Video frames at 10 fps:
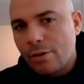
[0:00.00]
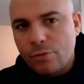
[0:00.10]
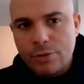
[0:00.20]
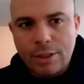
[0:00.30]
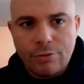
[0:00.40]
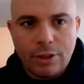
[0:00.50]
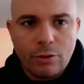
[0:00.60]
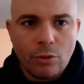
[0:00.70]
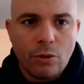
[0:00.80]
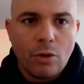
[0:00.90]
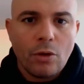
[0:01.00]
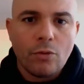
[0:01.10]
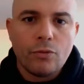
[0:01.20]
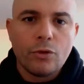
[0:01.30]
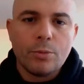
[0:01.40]
Vous savez que
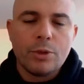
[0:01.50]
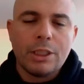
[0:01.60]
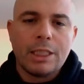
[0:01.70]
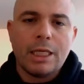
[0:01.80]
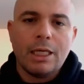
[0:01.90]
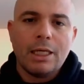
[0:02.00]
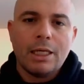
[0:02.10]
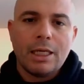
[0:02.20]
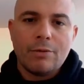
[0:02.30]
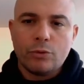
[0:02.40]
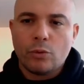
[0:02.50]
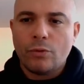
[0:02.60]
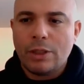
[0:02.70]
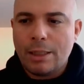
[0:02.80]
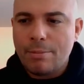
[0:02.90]
vous communiquez et vous
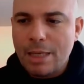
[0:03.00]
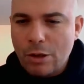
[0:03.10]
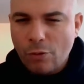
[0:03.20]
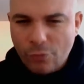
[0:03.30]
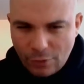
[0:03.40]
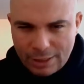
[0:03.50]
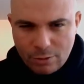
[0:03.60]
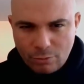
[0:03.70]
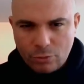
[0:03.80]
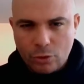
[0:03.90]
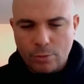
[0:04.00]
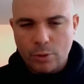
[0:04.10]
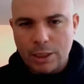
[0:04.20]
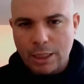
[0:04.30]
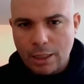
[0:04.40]
trouvez les meilleures façons de
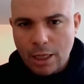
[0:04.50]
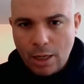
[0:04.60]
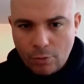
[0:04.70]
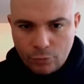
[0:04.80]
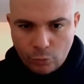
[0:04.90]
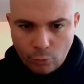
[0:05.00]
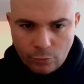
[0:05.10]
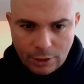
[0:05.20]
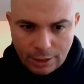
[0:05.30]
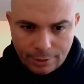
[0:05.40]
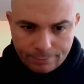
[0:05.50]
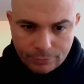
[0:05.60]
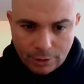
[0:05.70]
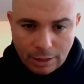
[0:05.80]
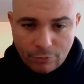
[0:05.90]
communiquer. Vous trouvez
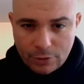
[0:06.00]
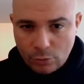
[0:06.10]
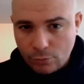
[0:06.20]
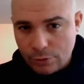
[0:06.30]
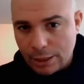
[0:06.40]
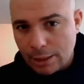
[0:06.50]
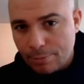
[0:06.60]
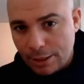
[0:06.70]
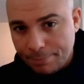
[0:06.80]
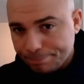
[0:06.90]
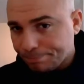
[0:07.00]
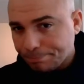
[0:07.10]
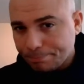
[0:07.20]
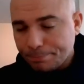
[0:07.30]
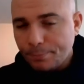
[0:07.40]
la façon de vous adapter.
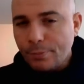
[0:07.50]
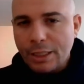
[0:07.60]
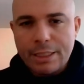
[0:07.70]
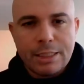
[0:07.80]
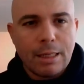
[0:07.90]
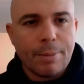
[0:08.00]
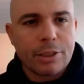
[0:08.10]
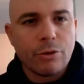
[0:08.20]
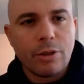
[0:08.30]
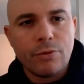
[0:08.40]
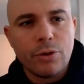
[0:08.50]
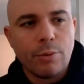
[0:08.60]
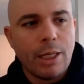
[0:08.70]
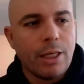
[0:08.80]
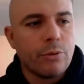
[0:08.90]
Si la personne est
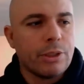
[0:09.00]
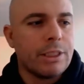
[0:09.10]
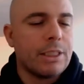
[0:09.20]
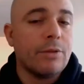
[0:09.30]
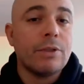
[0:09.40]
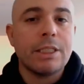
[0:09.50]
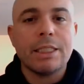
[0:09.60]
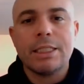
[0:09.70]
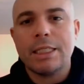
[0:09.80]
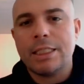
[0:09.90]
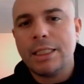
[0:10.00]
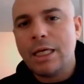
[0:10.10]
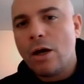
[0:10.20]
visuelle, auditive, kinesthésique,